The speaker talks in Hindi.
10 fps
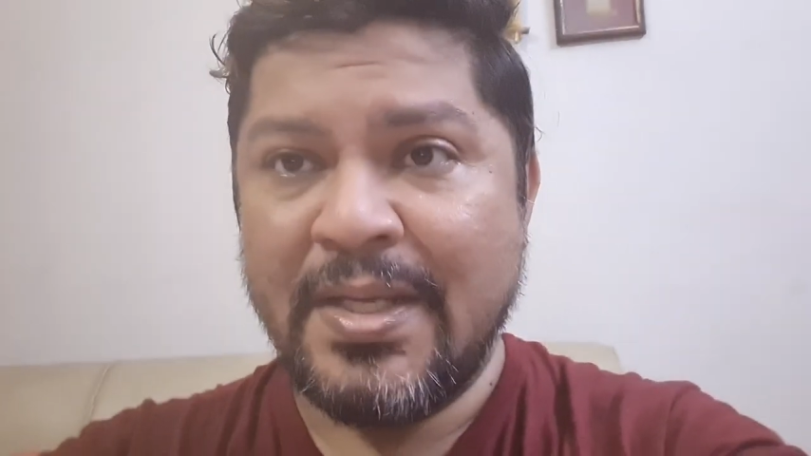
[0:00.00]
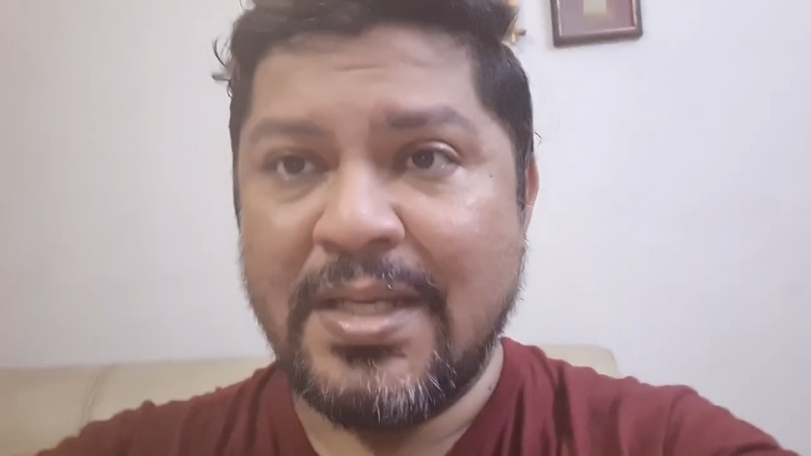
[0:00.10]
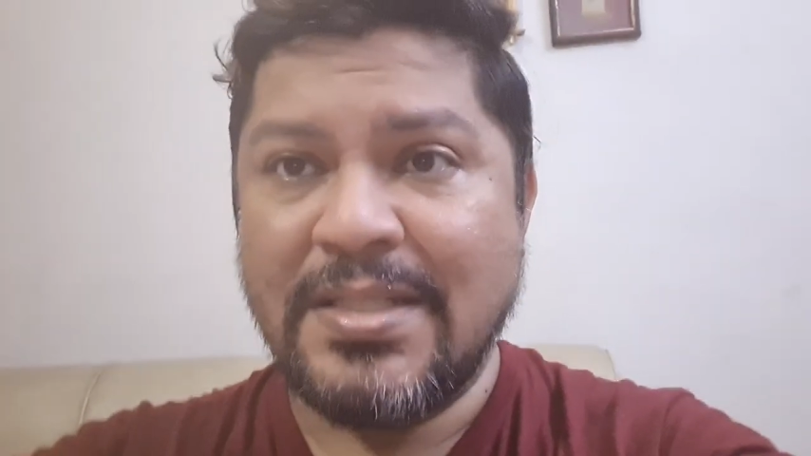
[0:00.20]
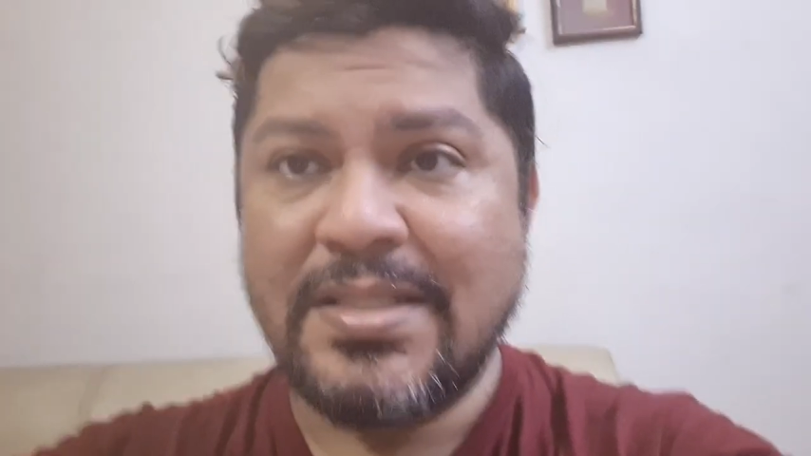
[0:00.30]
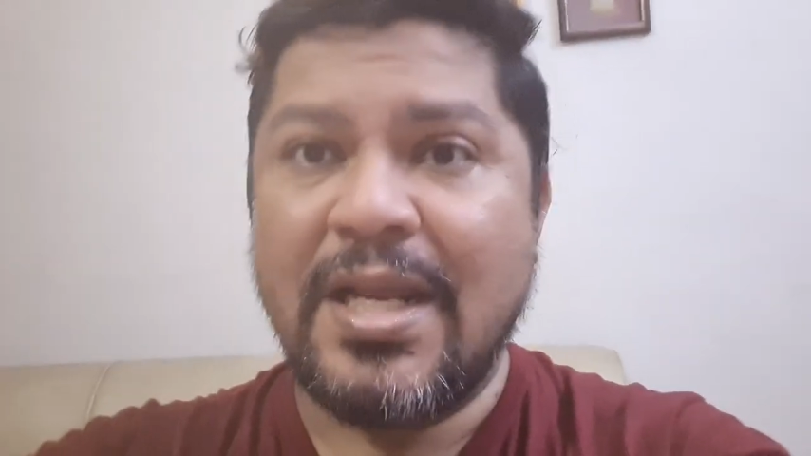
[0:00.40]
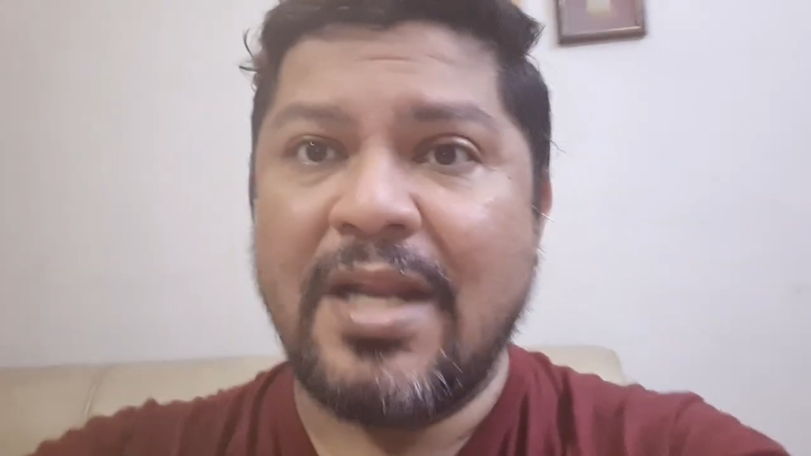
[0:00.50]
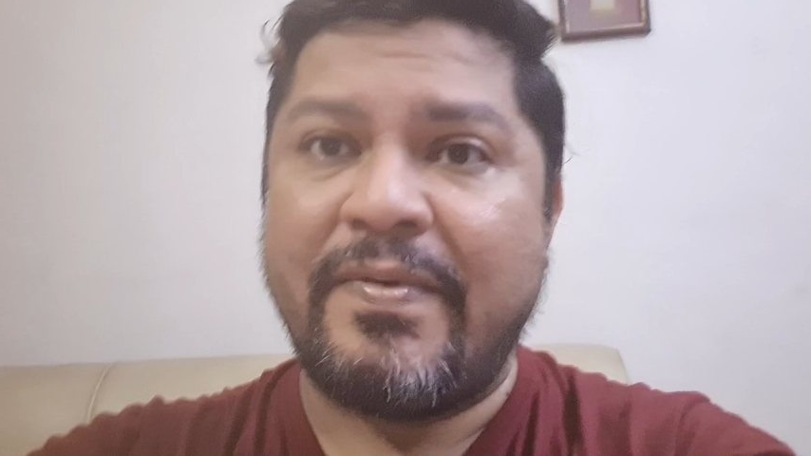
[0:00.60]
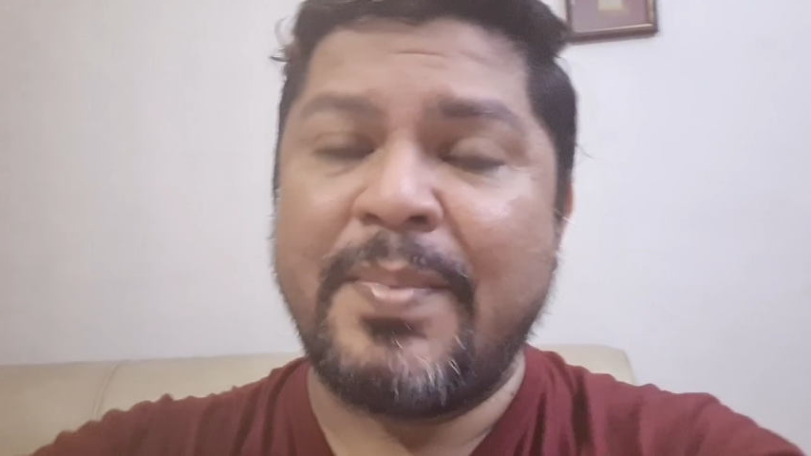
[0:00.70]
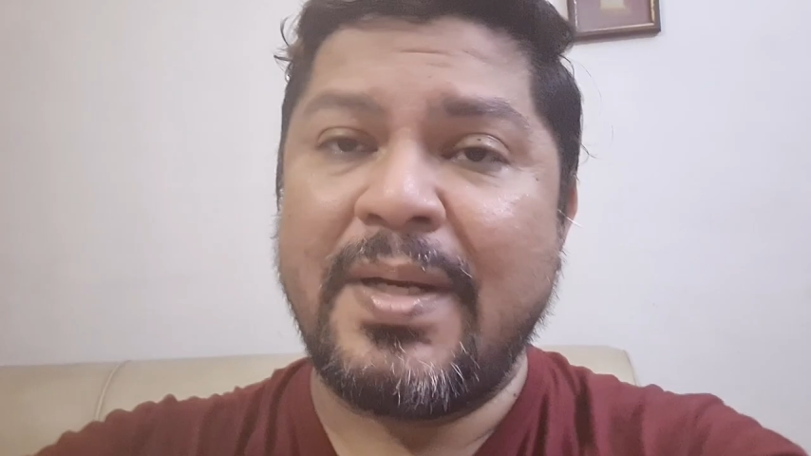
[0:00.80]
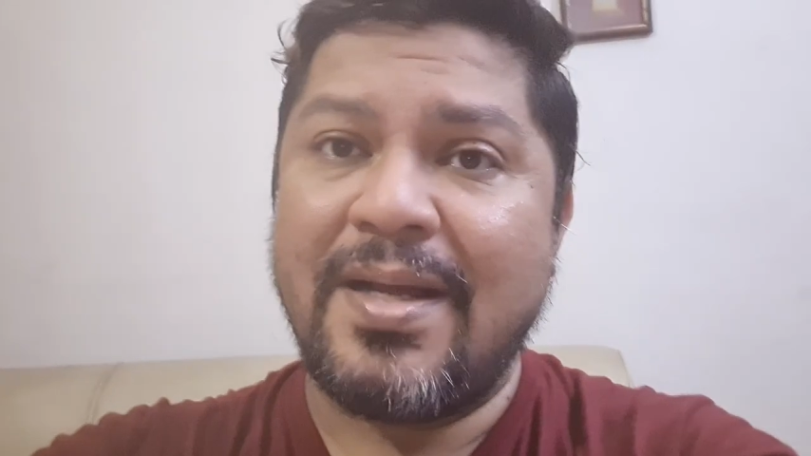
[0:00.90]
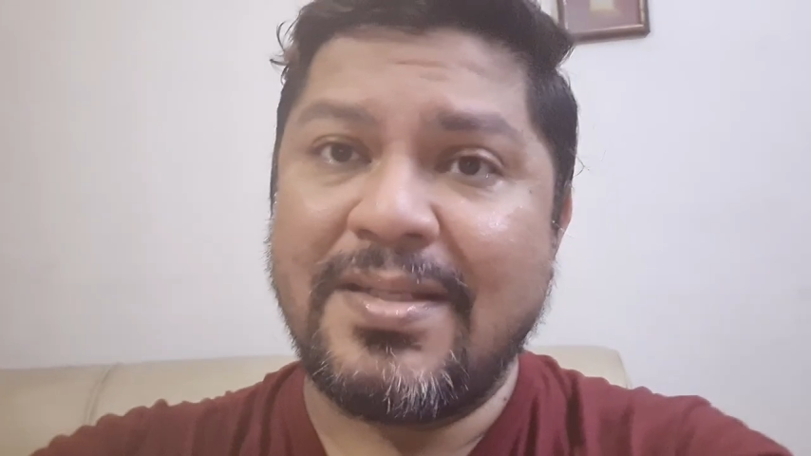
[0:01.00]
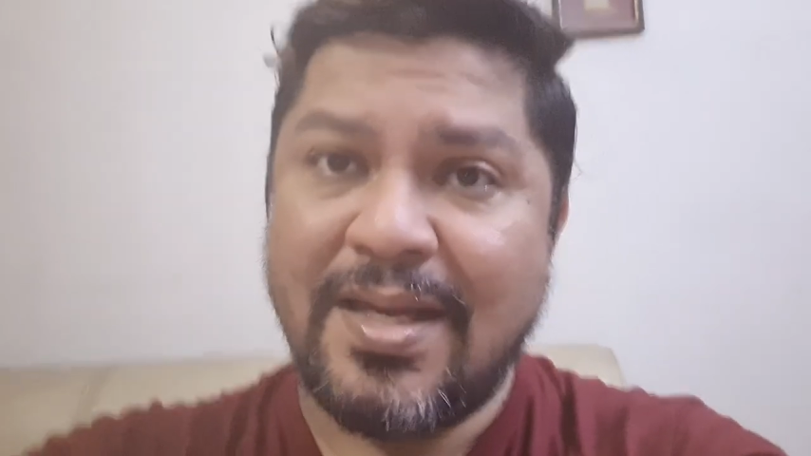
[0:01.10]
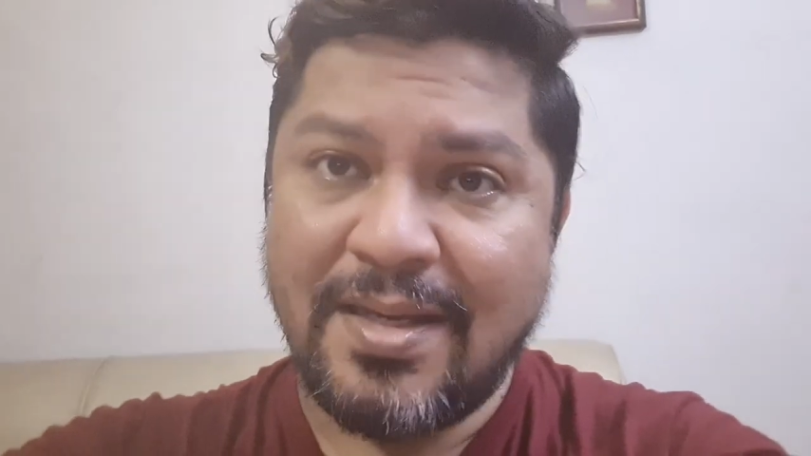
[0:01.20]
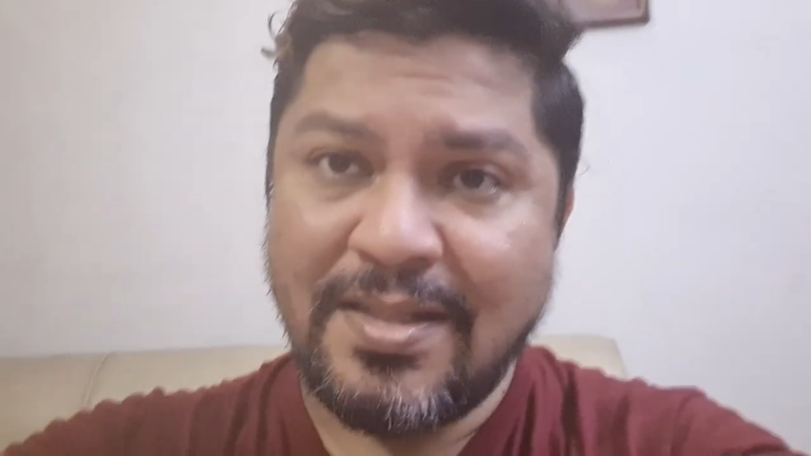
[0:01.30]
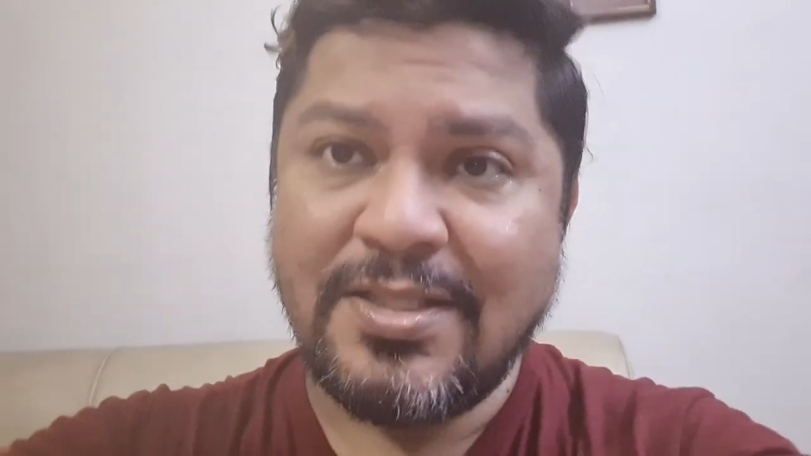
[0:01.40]
इसके अलावा बलराज
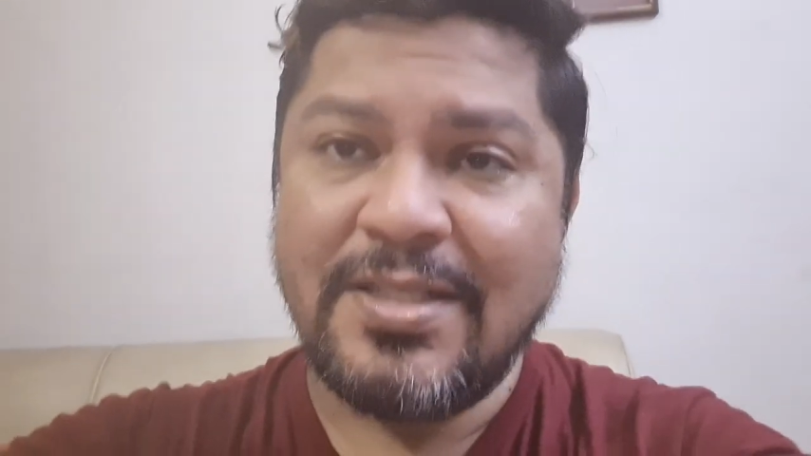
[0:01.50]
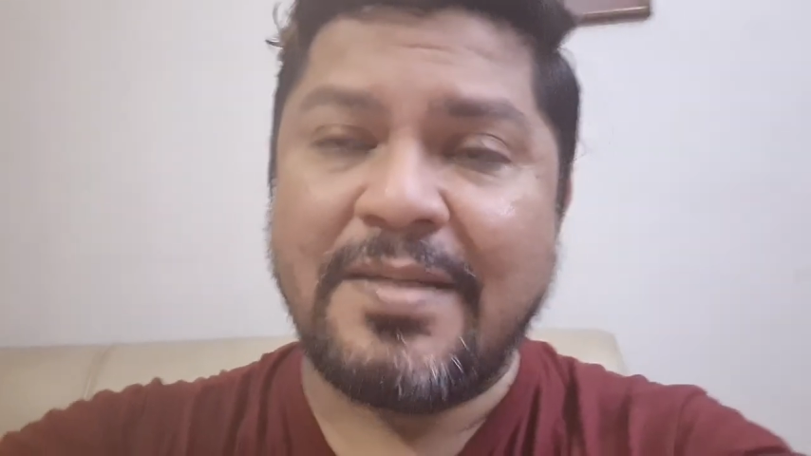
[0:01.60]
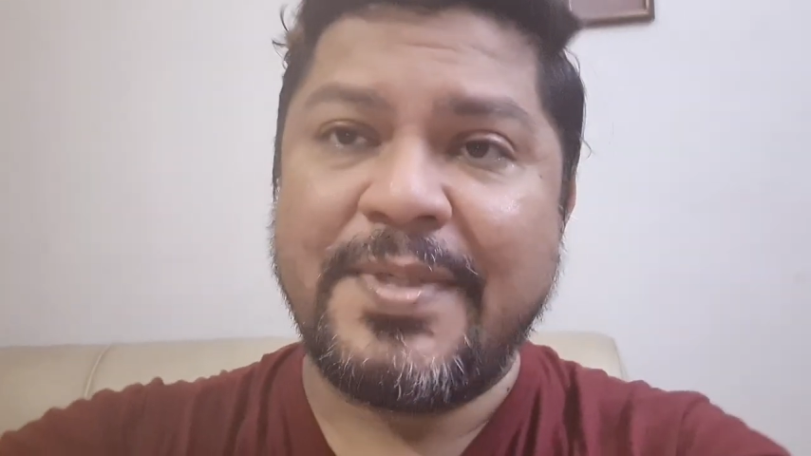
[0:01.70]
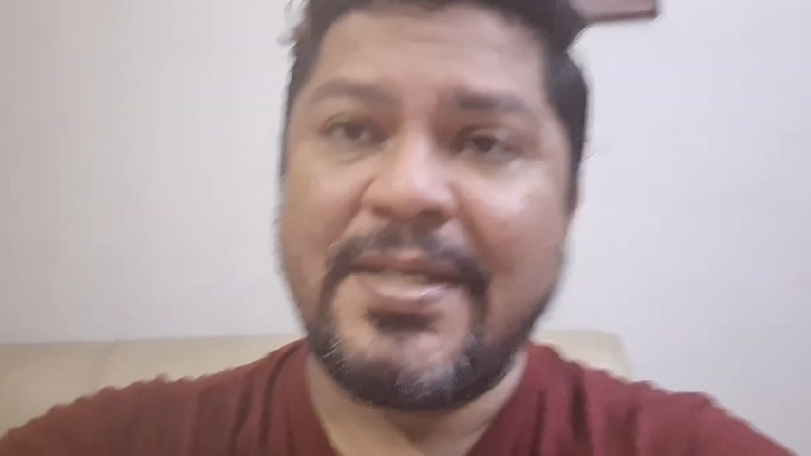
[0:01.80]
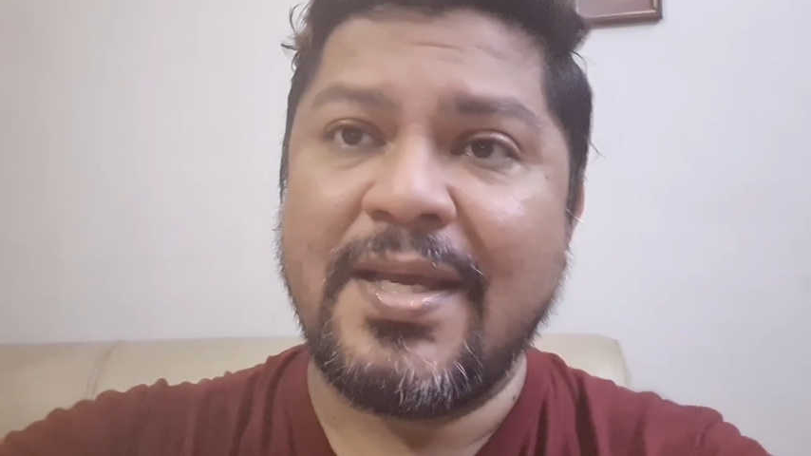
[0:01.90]
सहानी जी ने भी